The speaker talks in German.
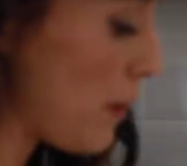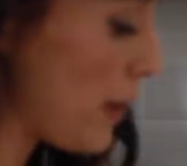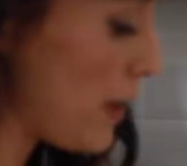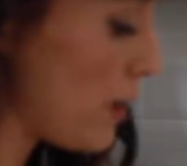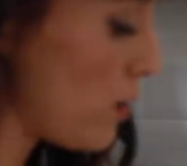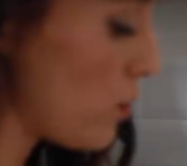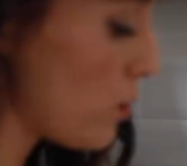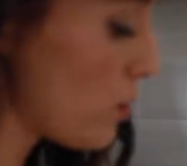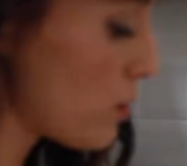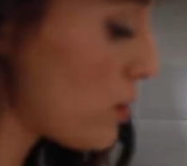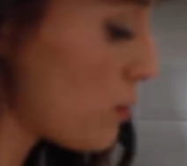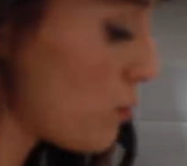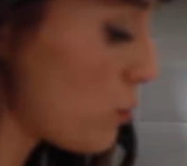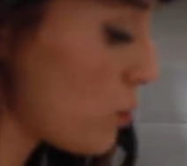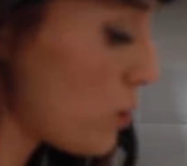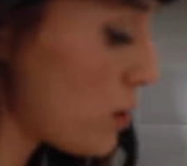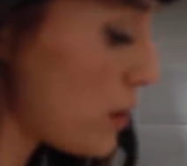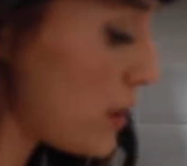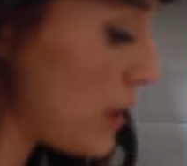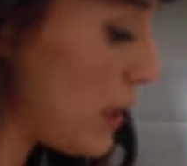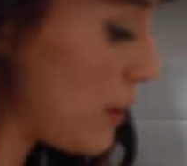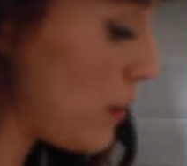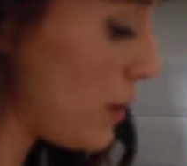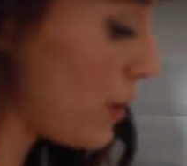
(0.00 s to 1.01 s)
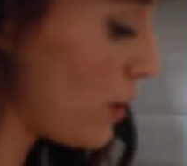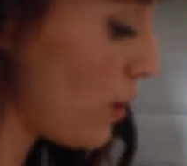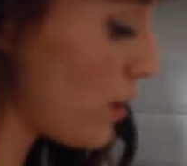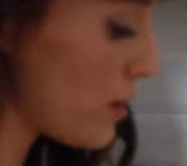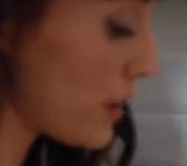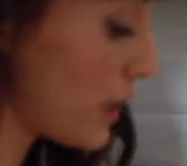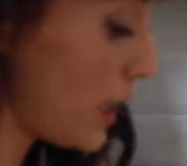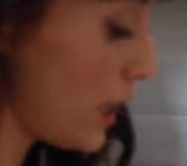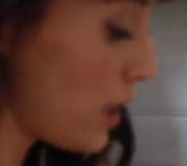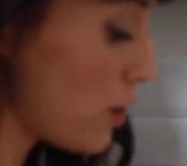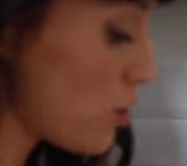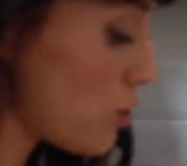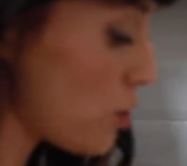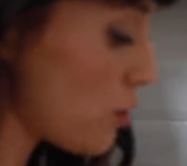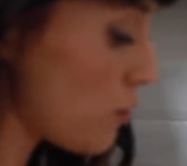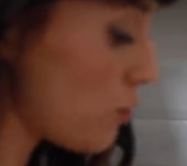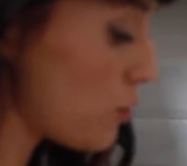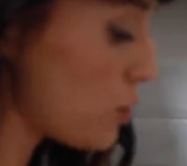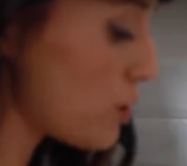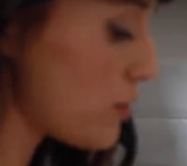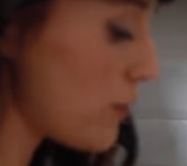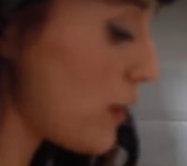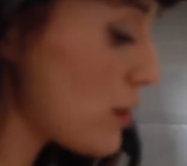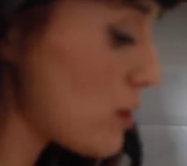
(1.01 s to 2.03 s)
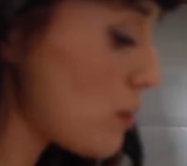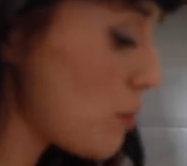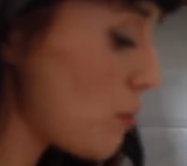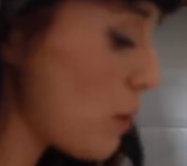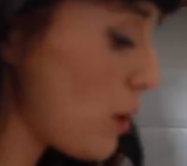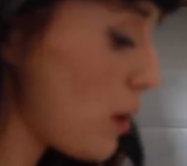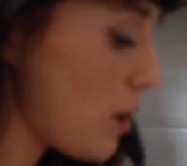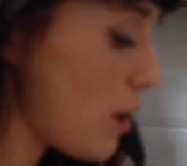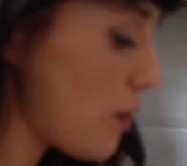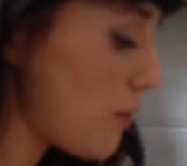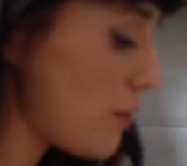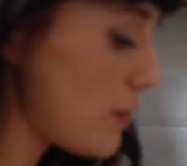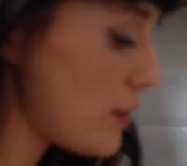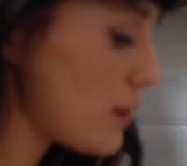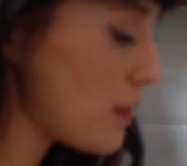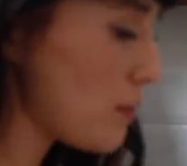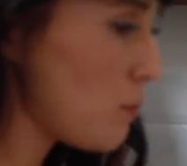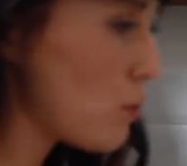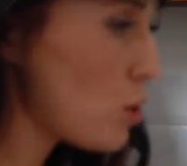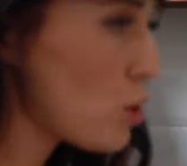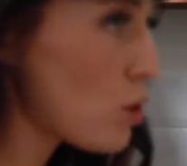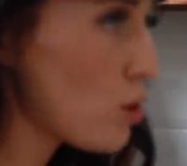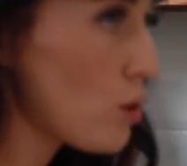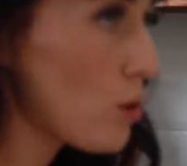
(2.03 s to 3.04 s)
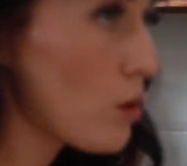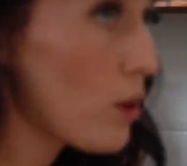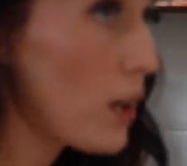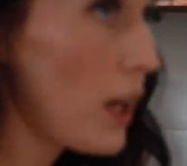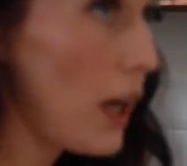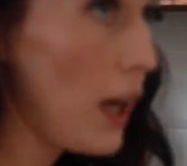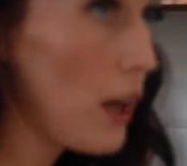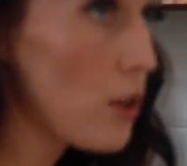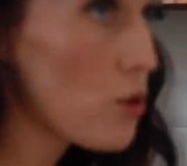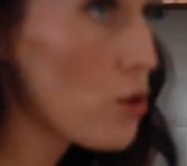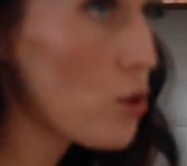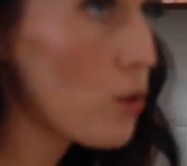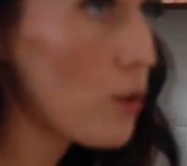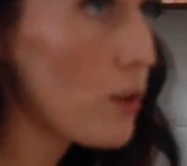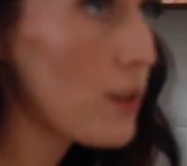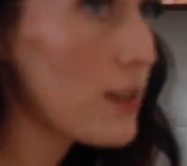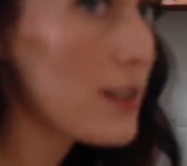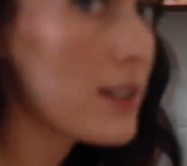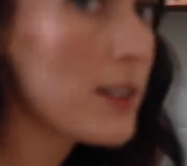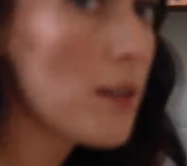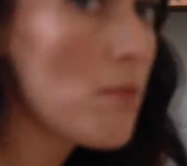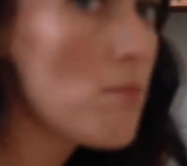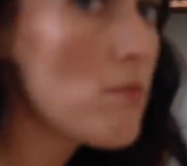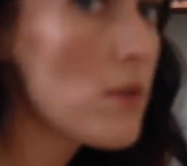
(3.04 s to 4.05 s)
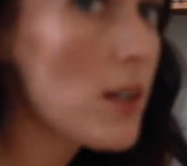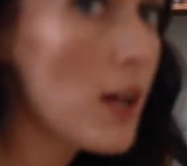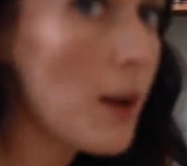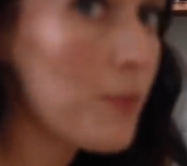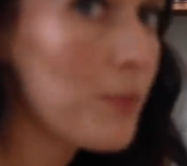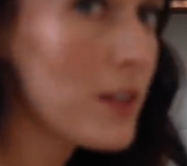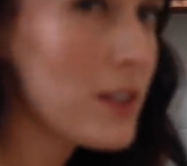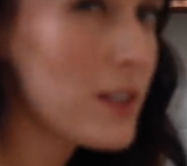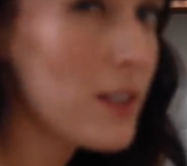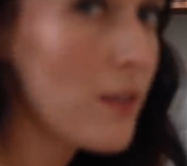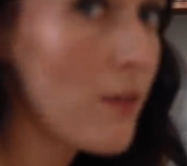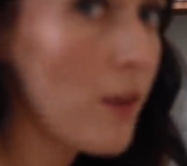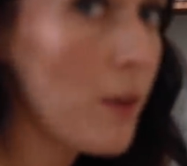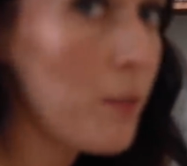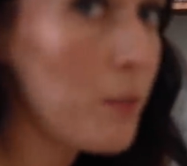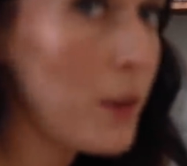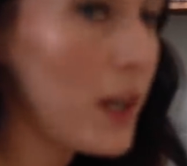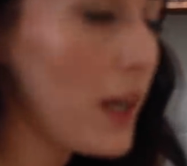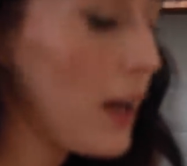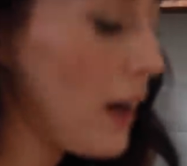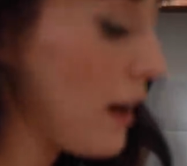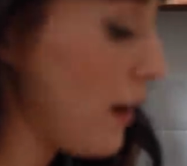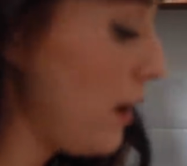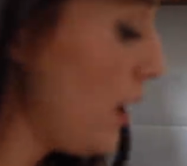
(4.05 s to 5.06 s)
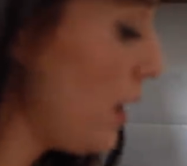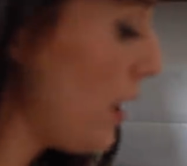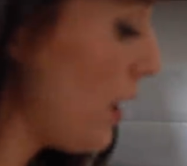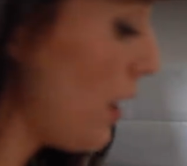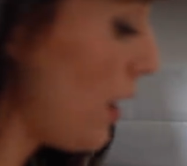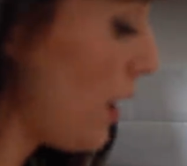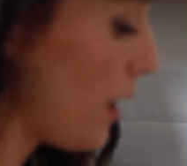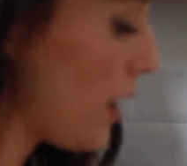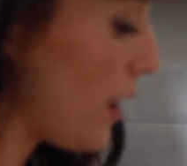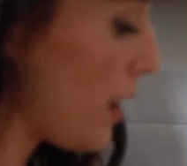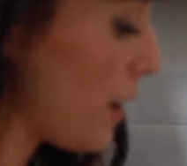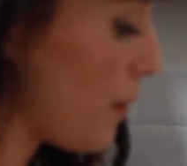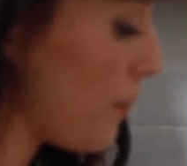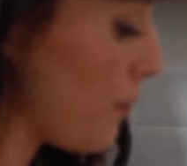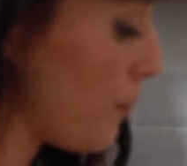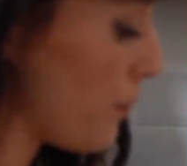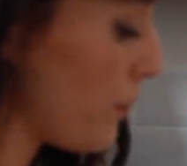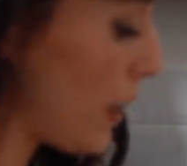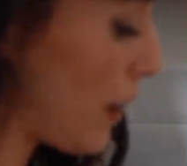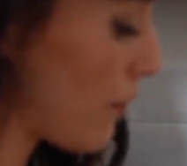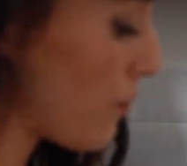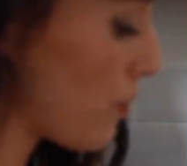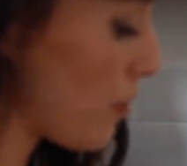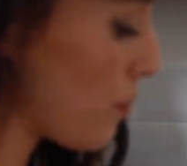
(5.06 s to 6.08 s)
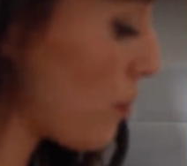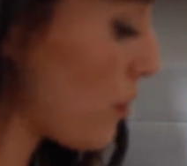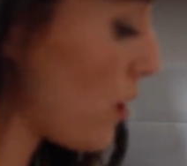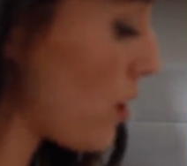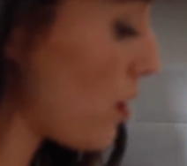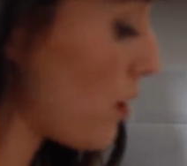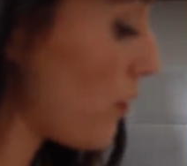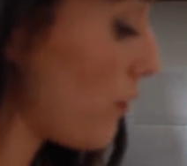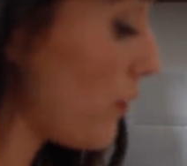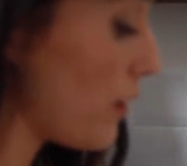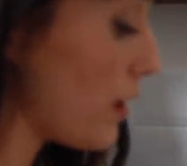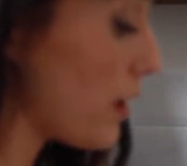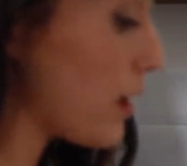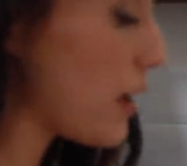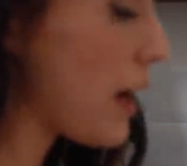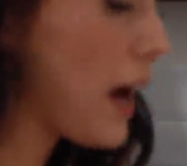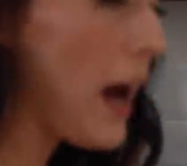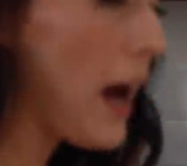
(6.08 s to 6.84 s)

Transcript: meinen Nussmus nehme ich heute Cashewmus, weil ich so Bock auf diese Mischung Cashew und Zimt habe. Das ist einfach mega. Ähm, davon brauchen wir